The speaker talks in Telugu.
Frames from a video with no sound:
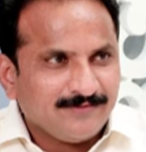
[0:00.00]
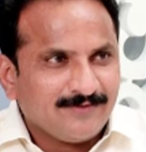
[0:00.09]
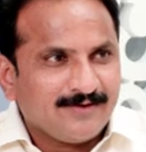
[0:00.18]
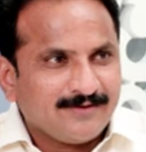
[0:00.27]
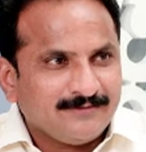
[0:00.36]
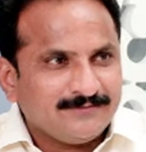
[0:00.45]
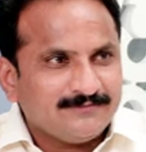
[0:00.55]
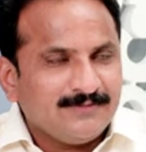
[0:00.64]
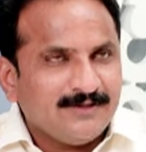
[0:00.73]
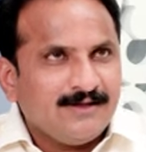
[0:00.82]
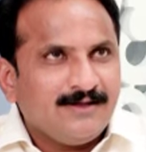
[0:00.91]
ఇప్పుడు ఎలా ఉంది
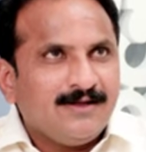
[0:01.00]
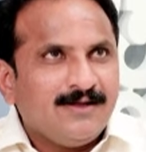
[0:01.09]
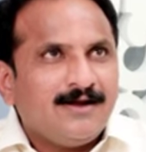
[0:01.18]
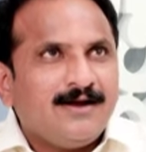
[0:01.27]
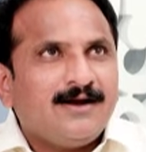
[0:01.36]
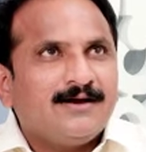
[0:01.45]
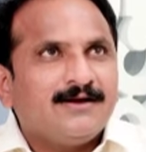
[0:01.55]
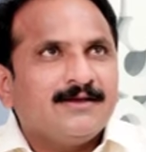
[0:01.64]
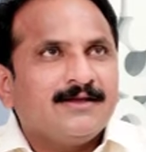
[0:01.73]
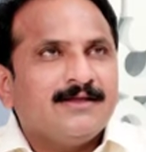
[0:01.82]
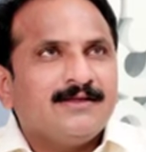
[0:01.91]
పరిస్థితి
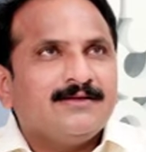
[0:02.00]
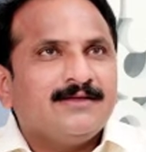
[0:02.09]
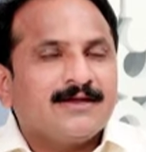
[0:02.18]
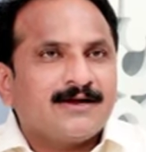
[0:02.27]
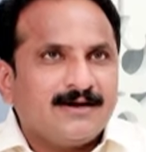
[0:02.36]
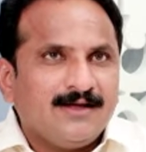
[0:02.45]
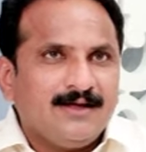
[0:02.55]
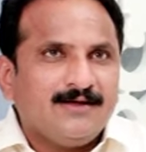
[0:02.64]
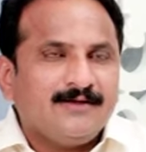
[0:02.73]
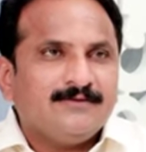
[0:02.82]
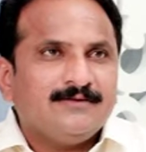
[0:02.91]
అంటే ఇక్కడ
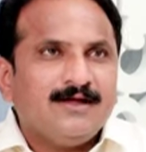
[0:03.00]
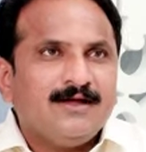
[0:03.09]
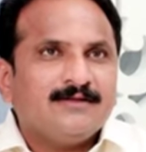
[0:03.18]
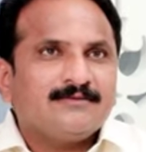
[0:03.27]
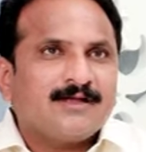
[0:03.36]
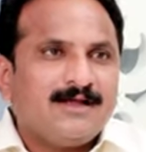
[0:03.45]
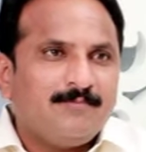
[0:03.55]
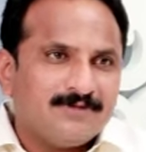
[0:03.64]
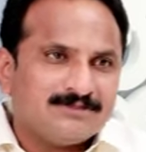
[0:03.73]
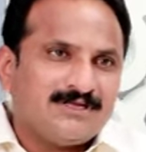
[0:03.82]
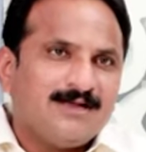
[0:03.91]

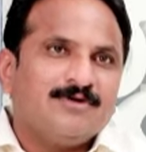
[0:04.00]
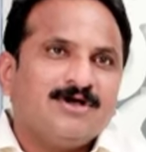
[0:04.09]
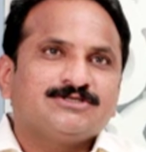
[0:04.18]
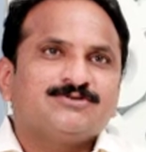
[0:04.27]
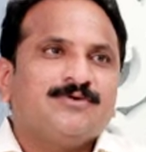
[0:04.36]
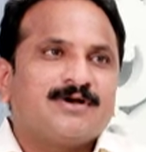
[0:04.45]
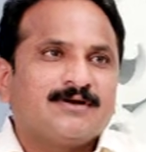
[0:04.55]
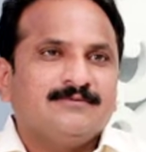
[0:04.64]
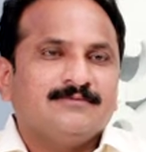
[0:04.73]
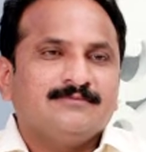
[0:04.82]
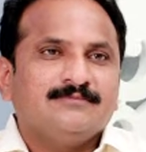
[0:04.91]
కమ్మ సామాజిక
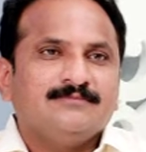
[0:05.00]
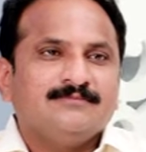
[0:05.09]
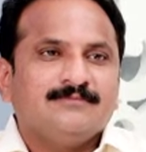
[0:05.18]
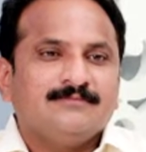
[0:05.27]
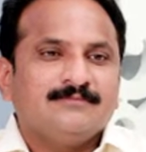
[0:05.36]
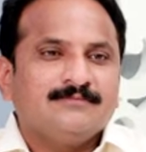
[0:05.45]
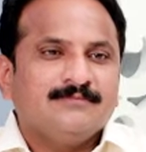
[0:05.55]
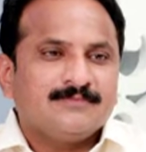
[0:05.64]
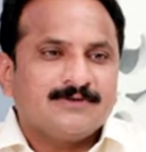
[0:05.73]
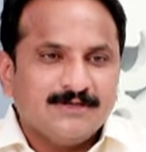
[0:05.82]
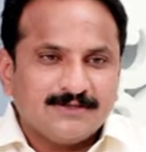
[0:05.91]

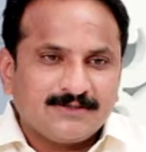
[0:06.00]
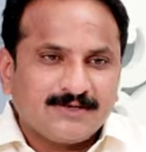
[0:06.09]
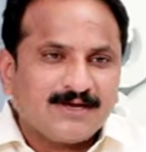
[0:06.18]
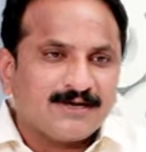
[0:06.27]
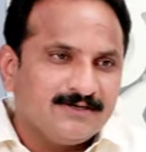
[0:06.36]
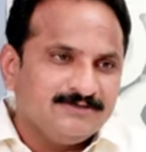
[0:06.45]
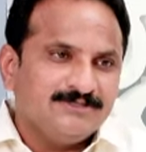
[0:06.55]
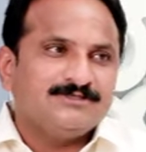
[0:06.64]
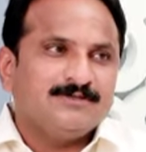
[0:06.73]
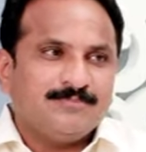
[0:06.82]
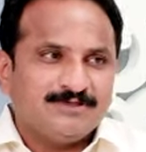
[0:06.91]
వర్గంని టార్గెట్
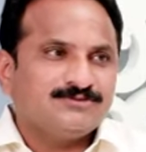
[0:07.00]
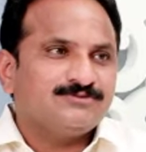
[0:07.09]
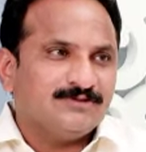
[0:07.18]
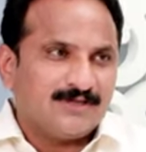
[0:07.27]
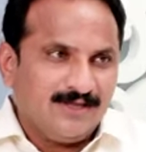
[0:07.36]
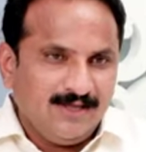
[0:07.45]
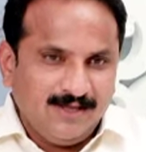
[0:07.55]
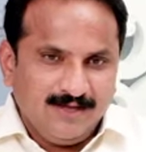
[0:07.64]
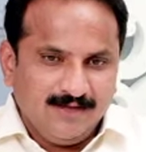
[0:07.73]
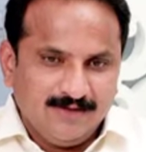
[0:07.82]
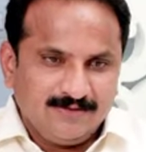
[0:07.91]
చేసే పరిస్థితి ఉంది ఏ
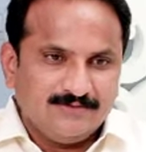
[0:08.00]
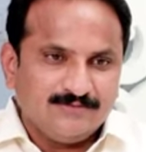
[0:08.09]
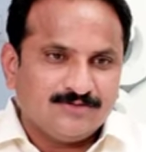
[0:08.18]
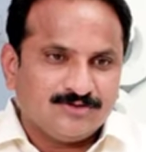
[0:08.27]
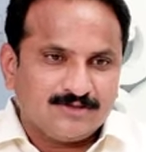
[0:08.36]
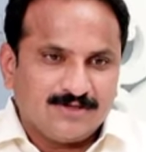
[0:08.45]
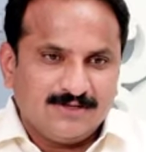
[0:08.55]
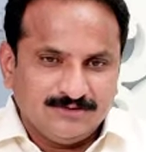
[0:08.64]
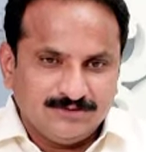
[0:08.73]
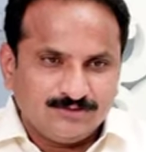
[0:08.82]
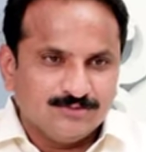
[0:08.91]
చిన్న
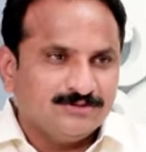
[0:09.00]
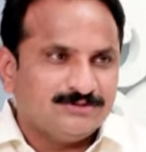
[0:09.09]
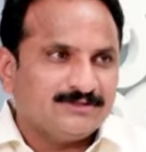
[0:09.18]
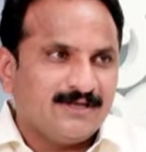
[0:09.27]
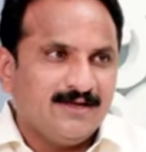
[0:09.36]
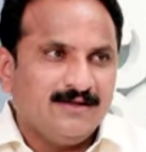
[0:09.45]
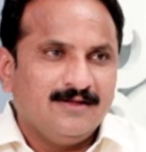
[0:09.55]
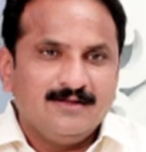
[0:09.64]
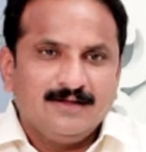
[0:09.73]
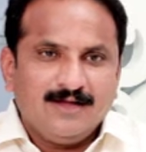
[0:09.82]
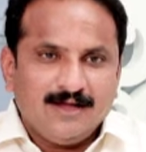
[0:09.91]
ఇష్యూ వచ్చినా
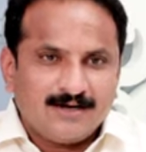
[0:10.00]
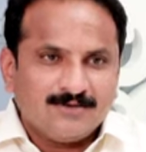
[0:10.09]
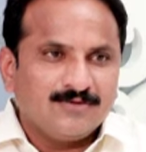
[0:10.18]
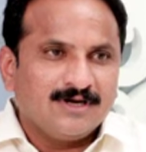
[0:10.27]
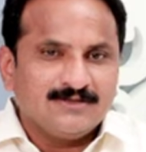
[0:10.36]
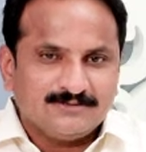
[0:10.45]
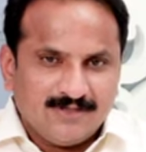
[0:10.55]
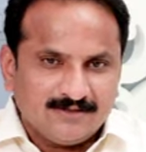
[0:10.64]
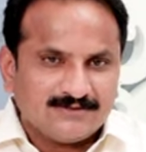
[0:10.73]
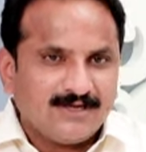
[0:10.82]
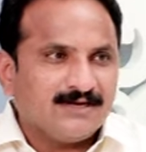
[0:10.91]
అక్కడ ఉండే
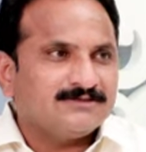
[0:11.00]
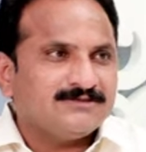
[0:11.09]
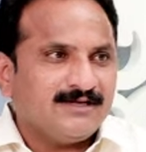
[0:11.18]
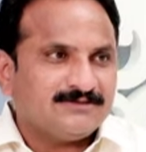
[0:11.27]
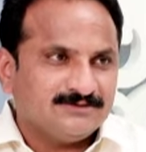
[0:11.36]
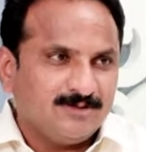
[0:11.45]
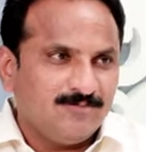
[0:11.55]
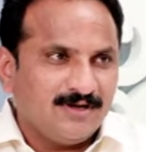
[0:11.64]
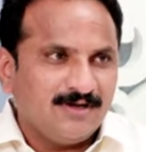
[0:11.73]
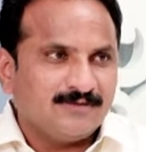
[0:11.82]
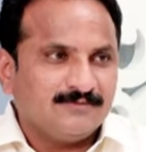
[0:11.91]
స్థానిక
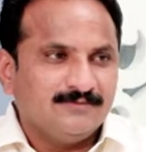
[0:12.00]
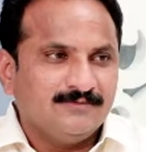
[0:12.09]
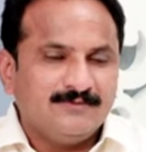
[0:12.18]
శాసనసభ్యులు గారు